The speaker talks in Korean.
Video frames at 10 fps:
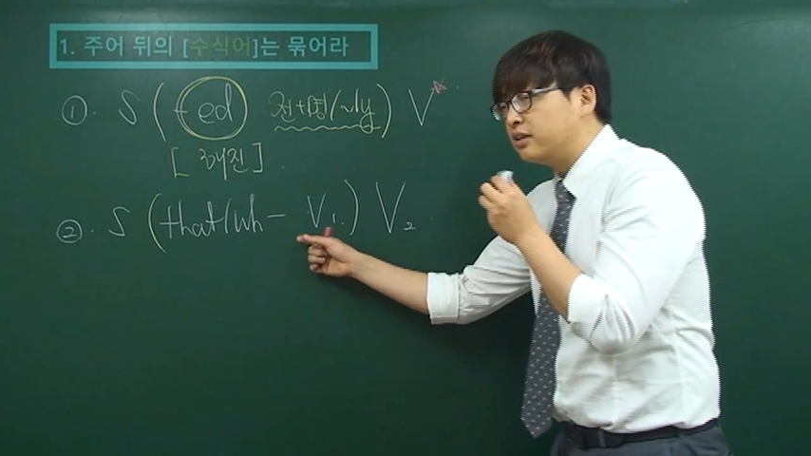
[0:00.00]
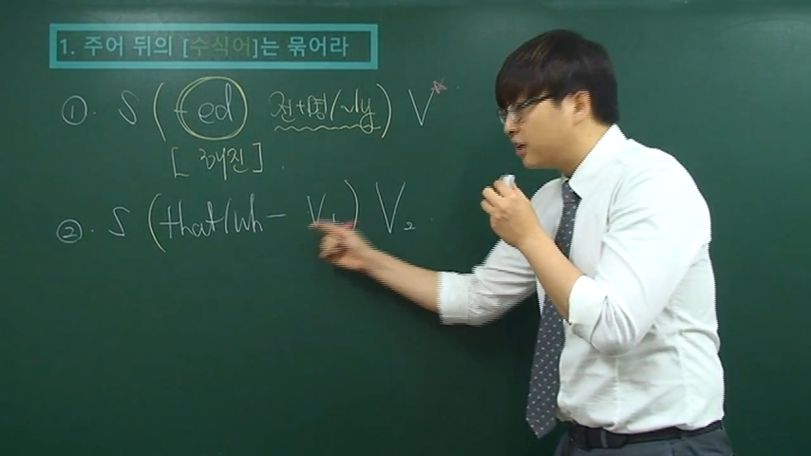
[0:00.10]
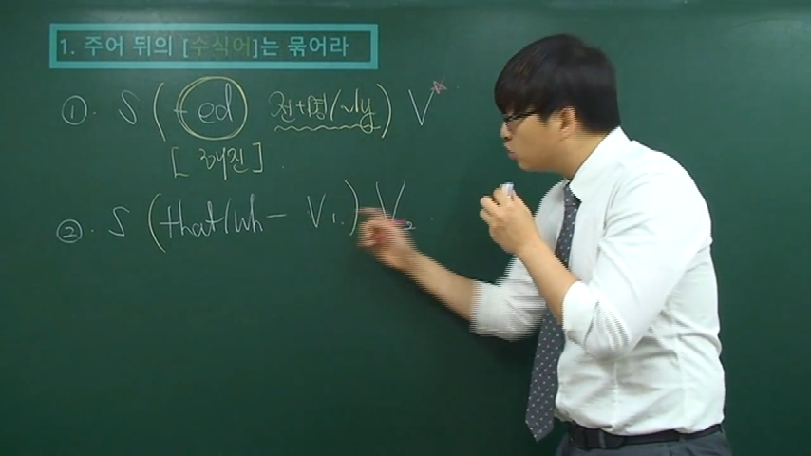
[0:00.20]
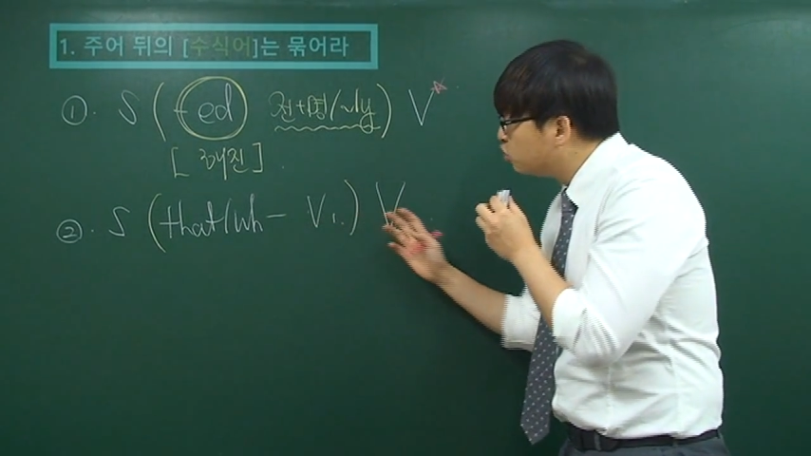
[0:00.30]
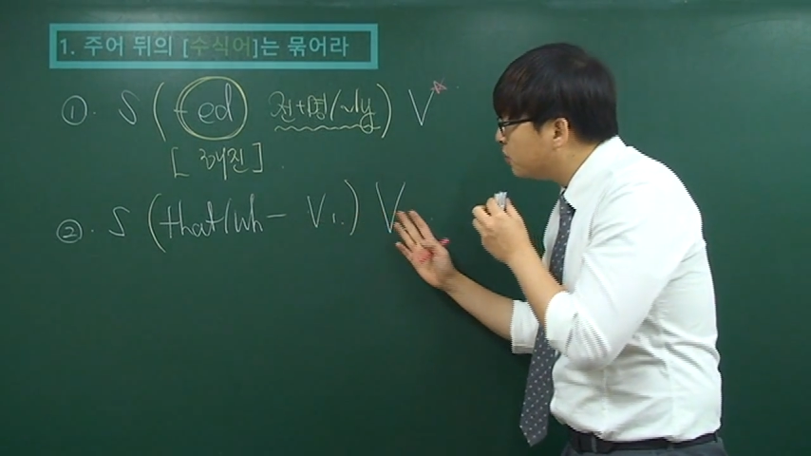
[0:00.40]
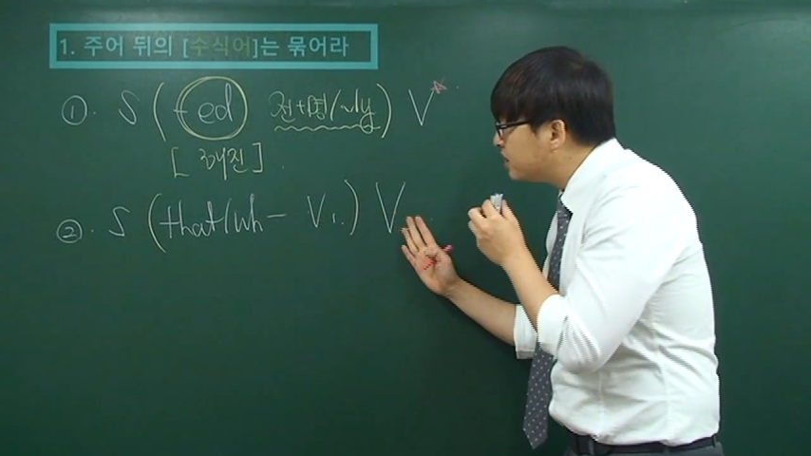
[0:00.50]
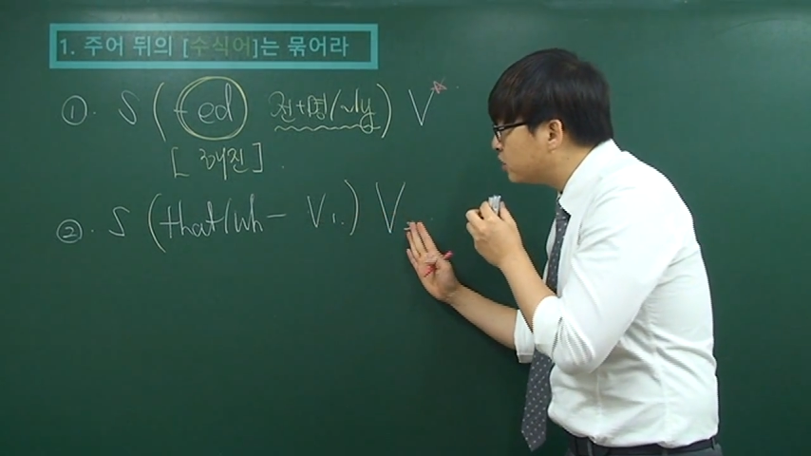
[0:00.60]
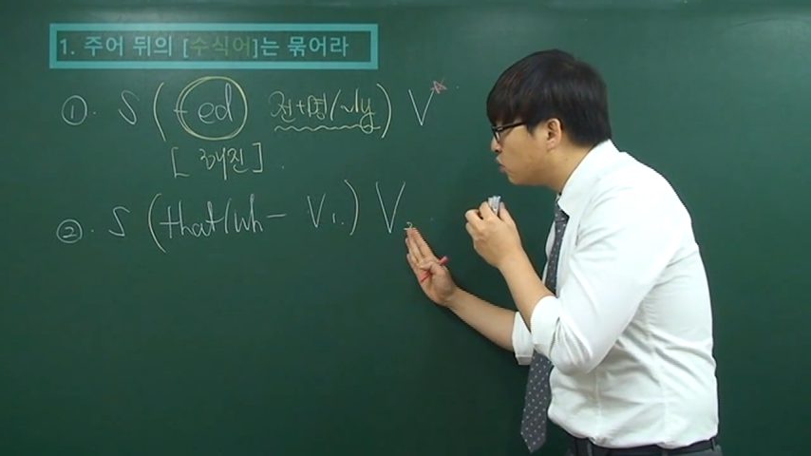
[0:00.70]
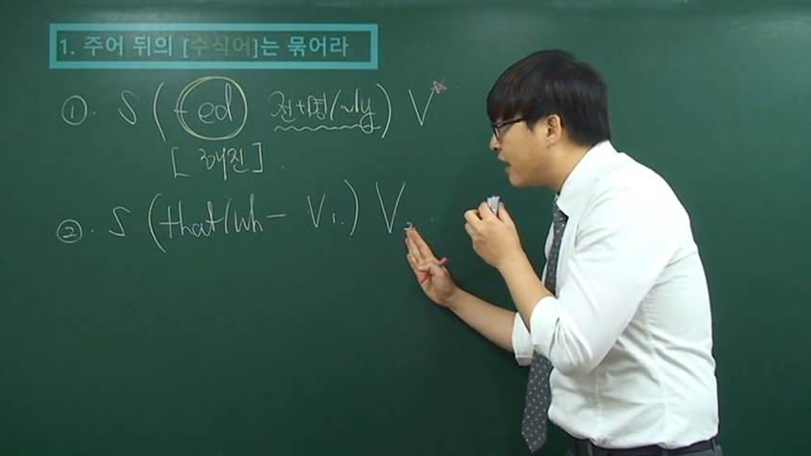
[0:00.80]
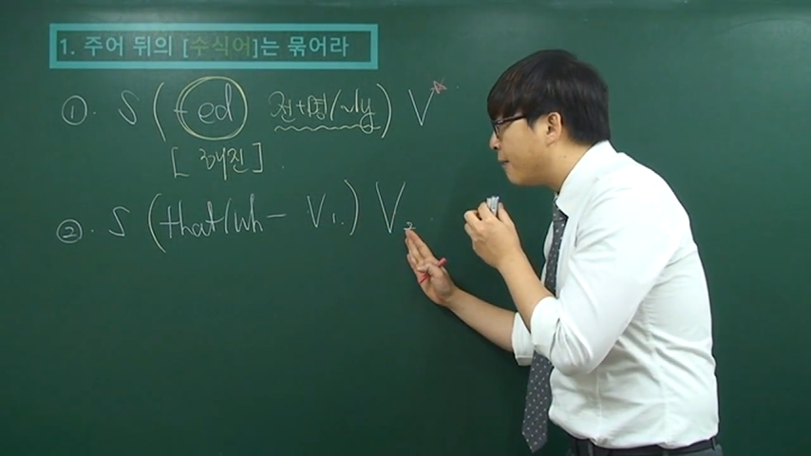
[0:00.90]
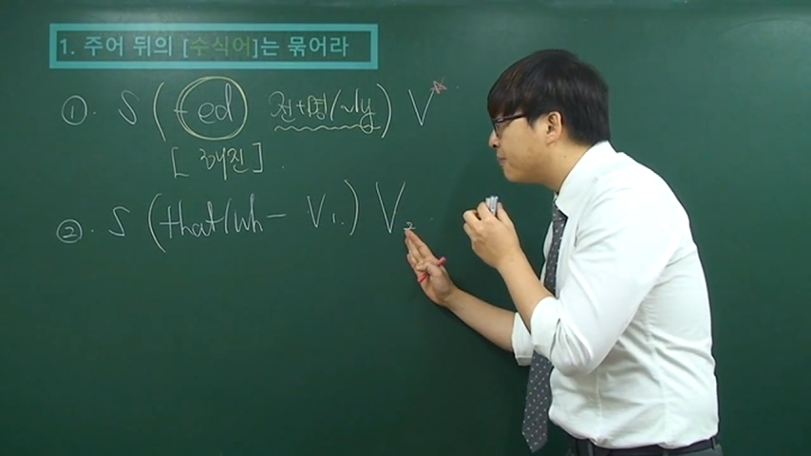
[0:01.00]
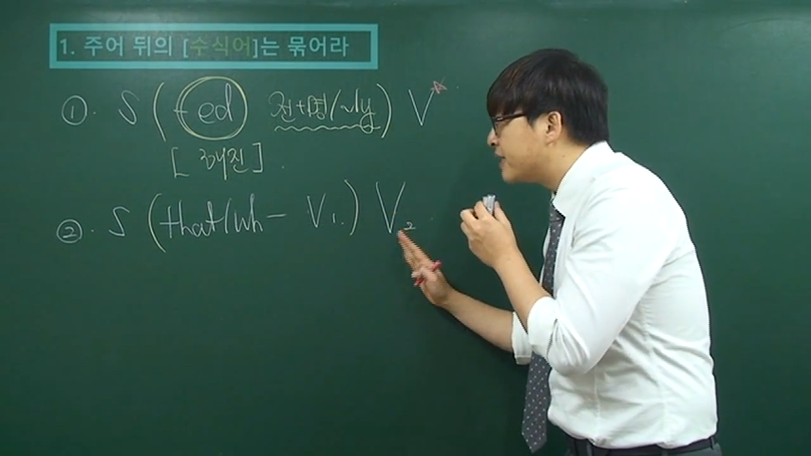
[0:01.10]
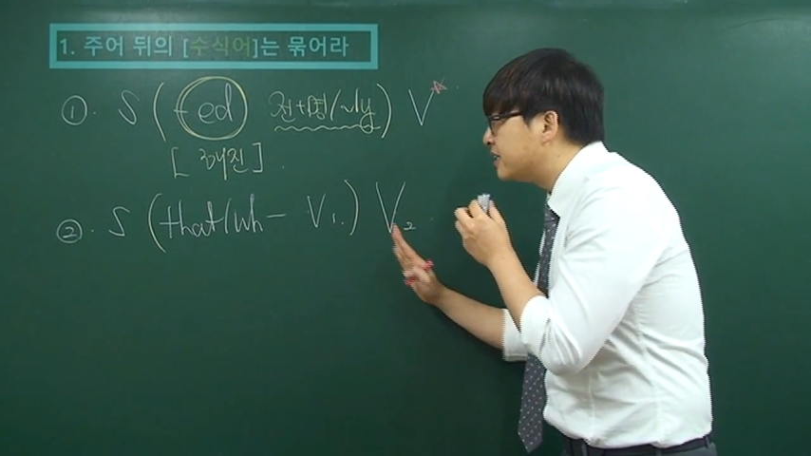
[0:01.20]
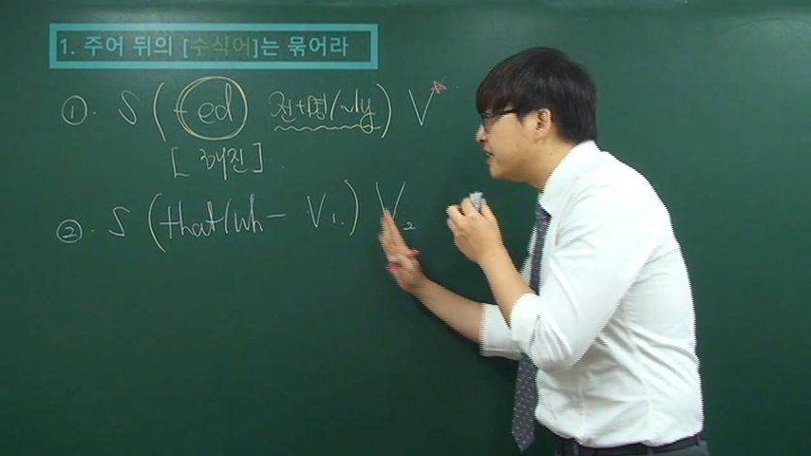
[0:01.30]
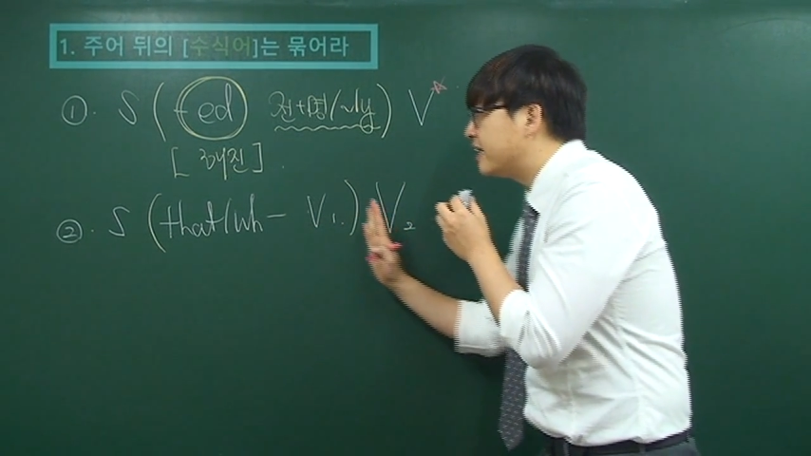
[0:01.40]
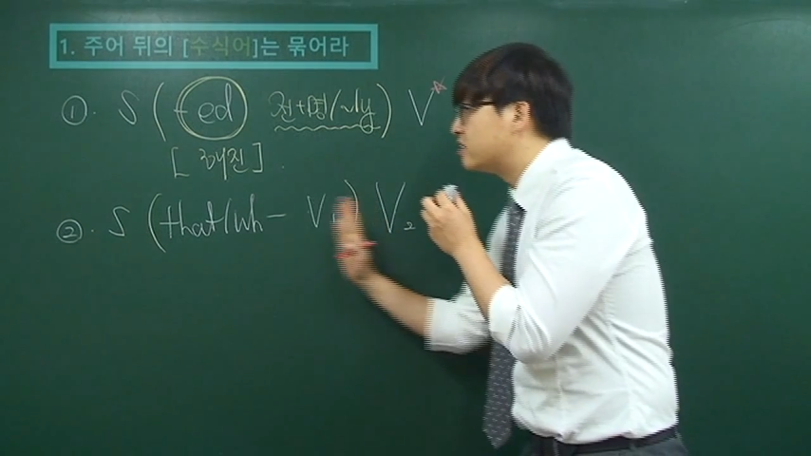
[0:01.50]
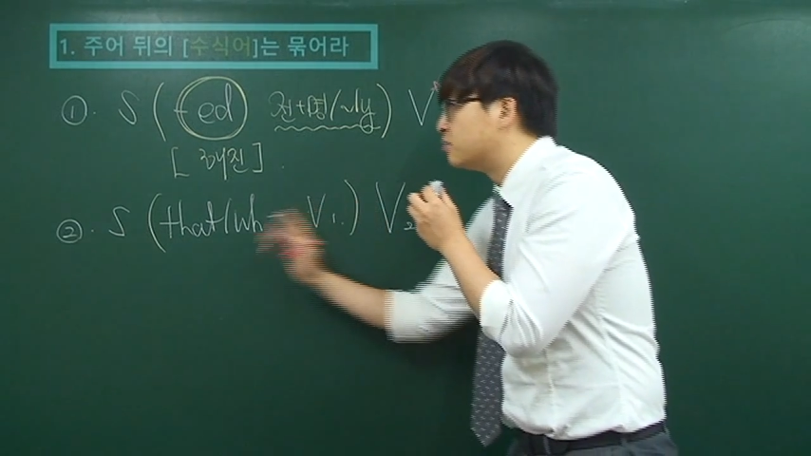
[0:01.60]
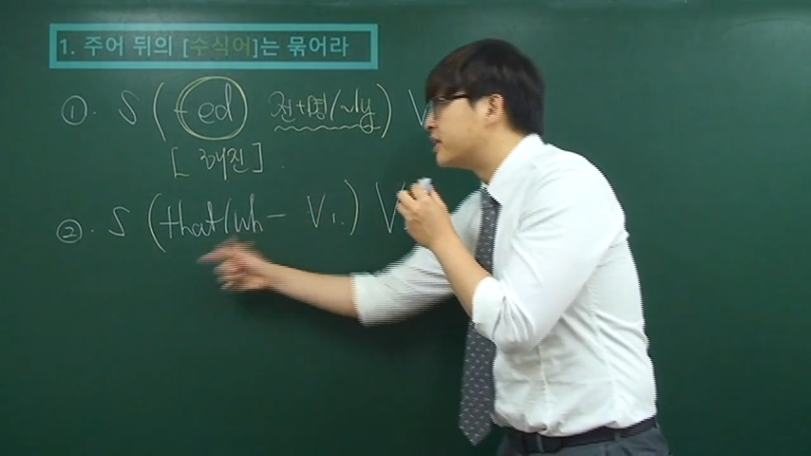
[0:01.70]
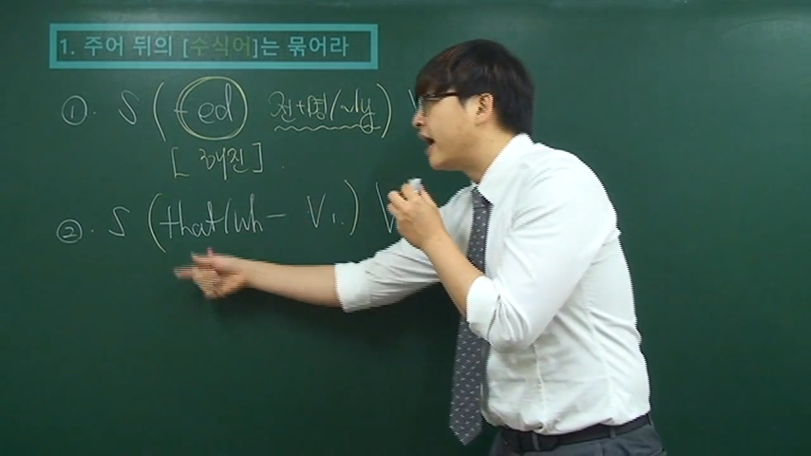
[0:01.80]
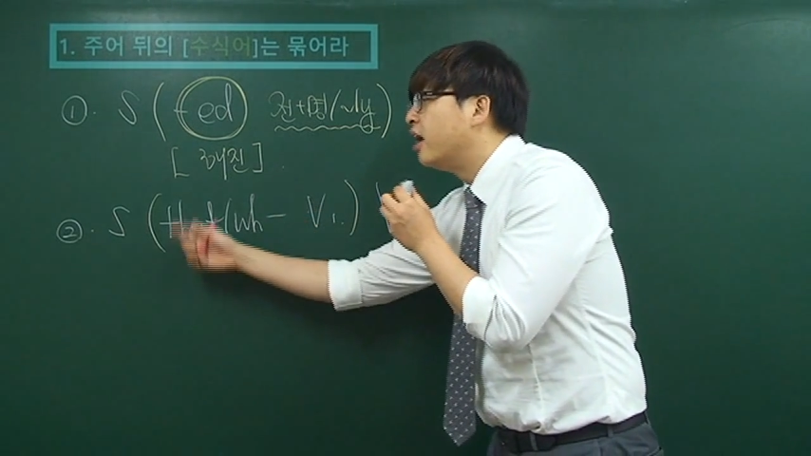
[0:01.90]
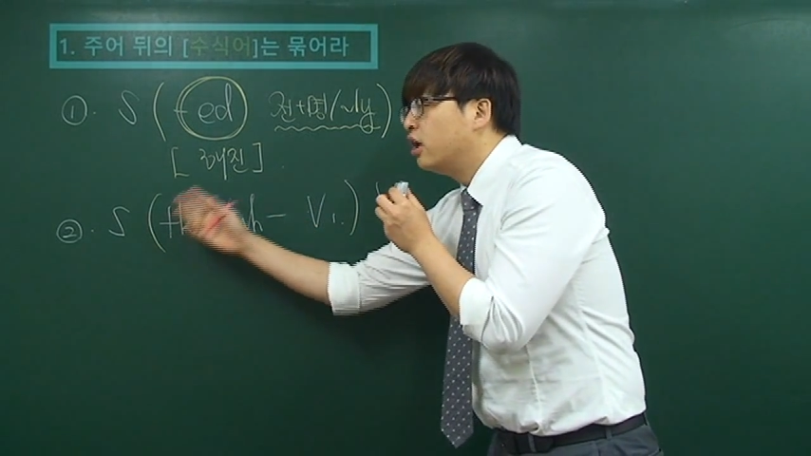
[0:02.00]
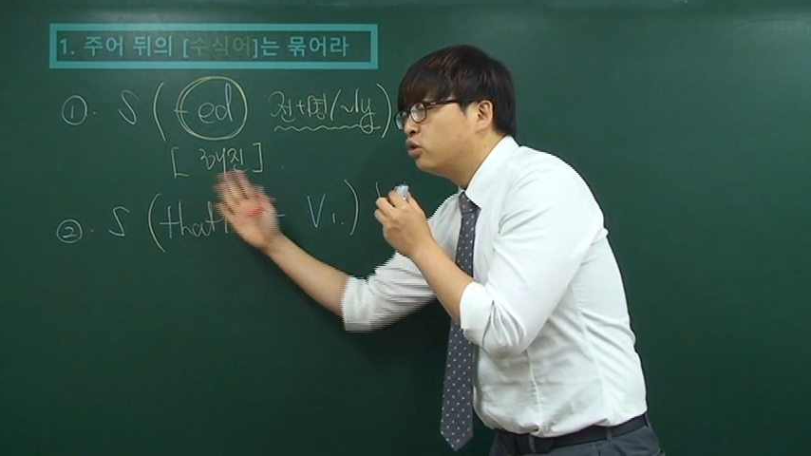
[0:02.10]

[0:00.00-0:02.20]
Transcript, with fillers: 그러니까 두 번째 동사 앞까지는 네가 전부 다